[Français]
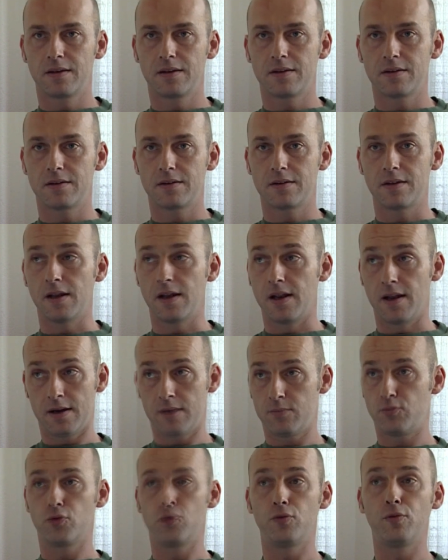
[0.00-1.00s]
qui, qui, est
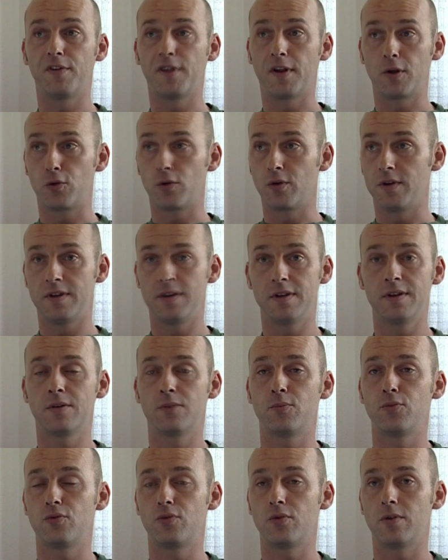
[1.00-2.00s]
là pour nous
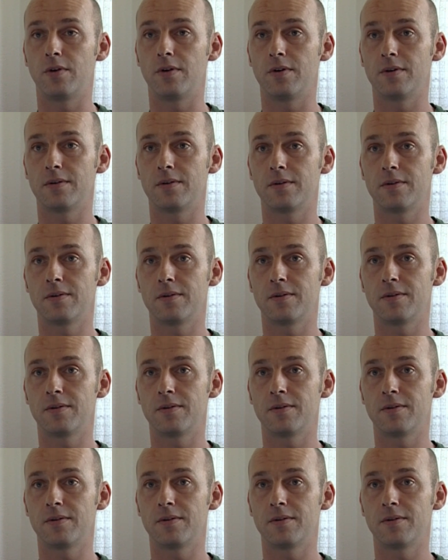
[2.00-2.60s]
accueillir, pour,